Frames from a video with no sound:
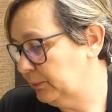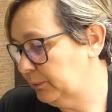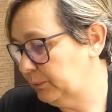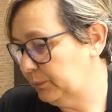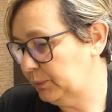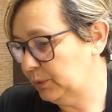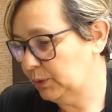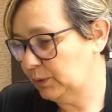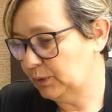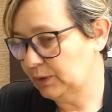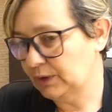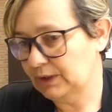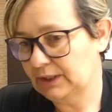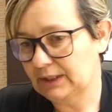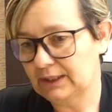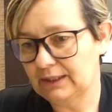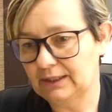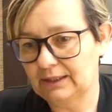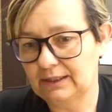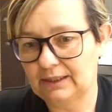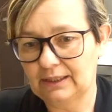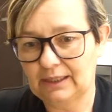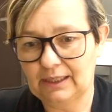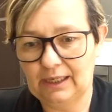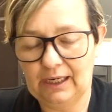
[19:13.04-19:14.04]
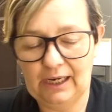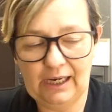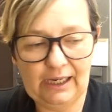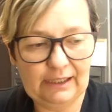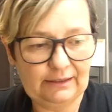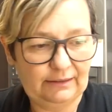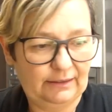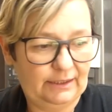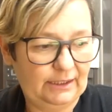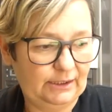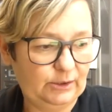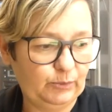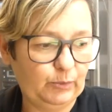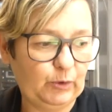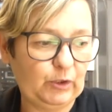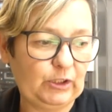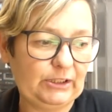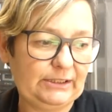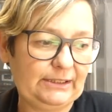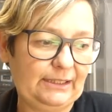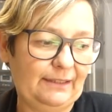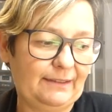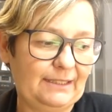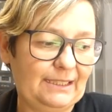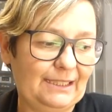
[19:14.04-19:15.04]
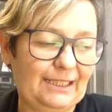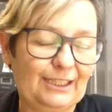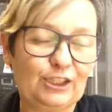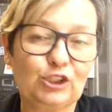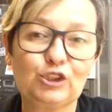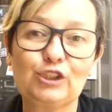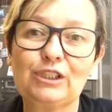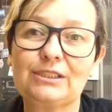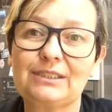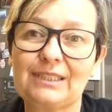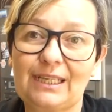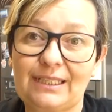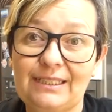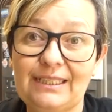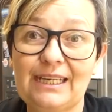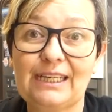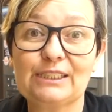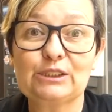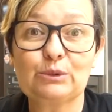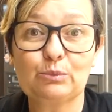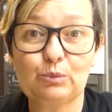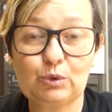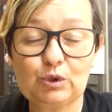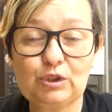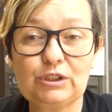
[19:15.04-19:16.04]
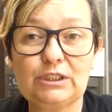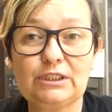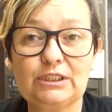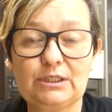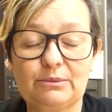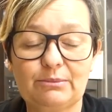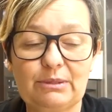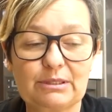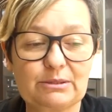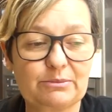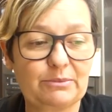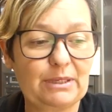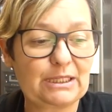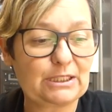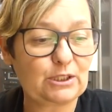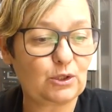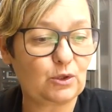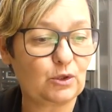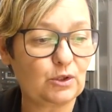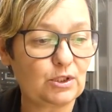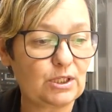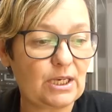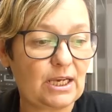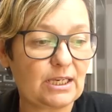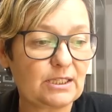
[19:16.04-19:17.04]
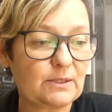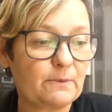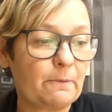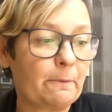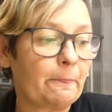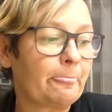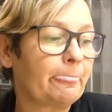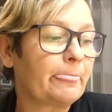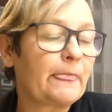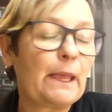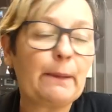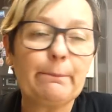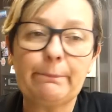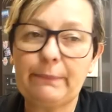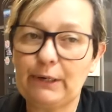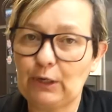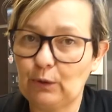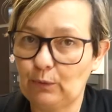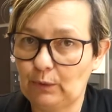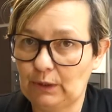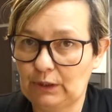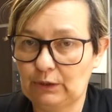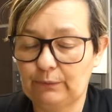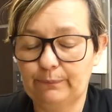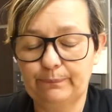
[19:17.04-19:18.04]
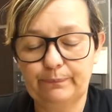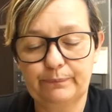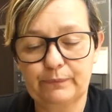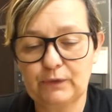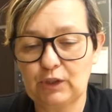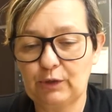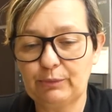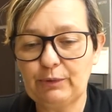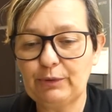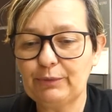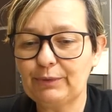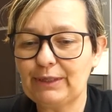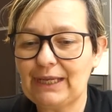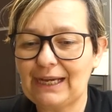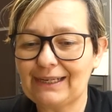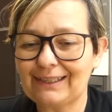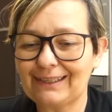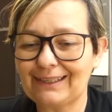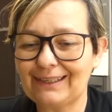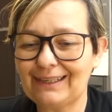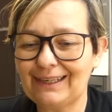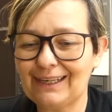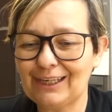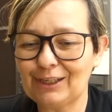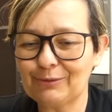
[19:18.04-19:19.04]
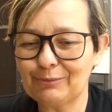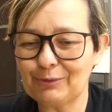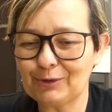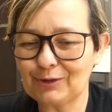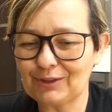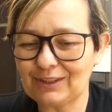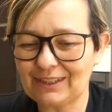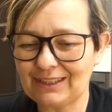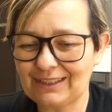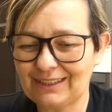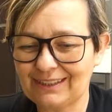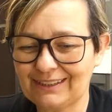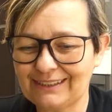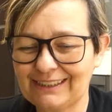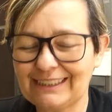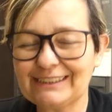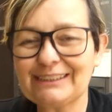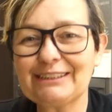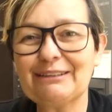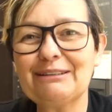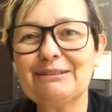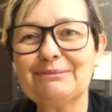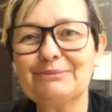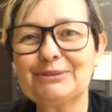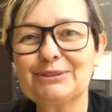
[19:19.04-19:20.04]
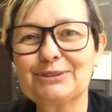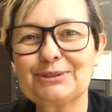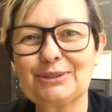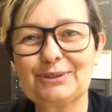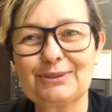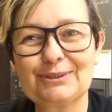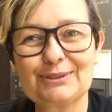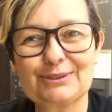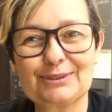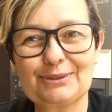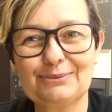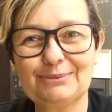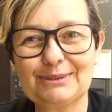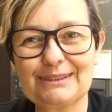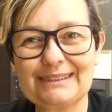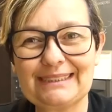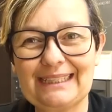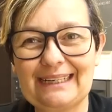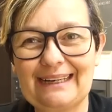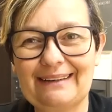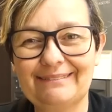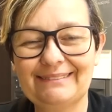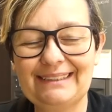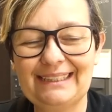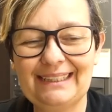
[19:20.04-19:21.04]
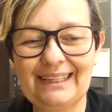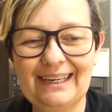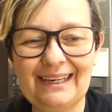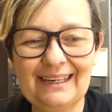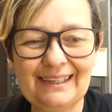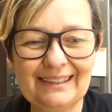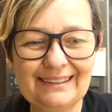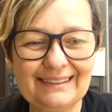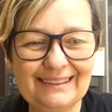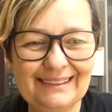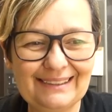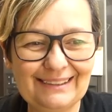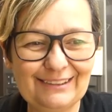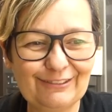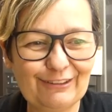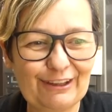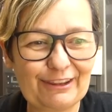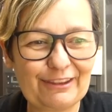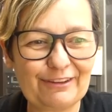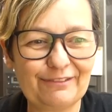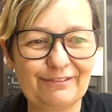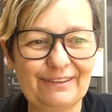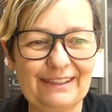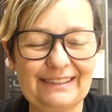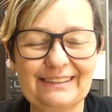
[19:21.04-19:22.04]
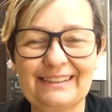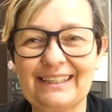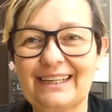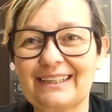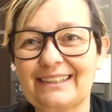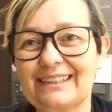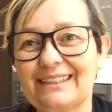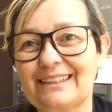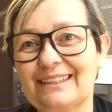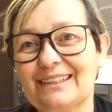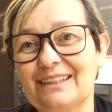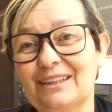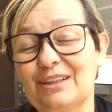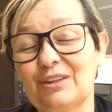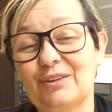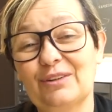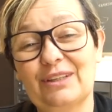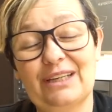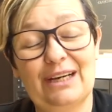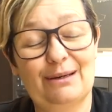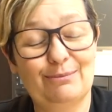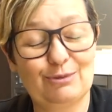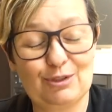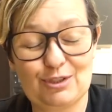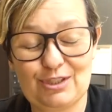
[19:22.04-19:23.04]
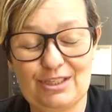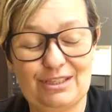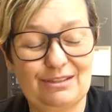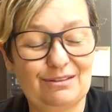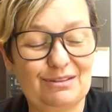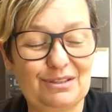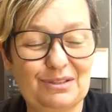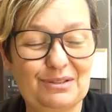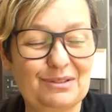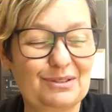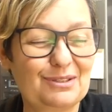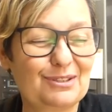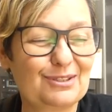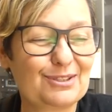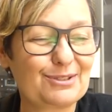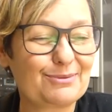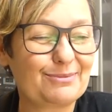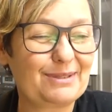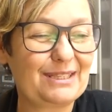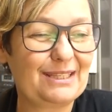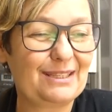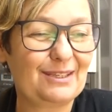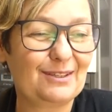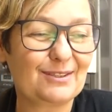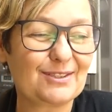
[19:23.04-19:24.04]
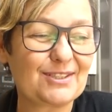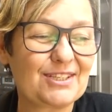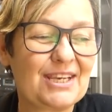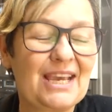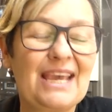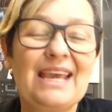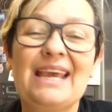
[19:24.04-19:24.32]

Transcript: Porque antes por este dinero te traías muchísimas más cosas. Pero bueno, no me voy a quejar porque ya sabemos todos cómo está la vida y no hace falta que lo digamos en todos los vídeos.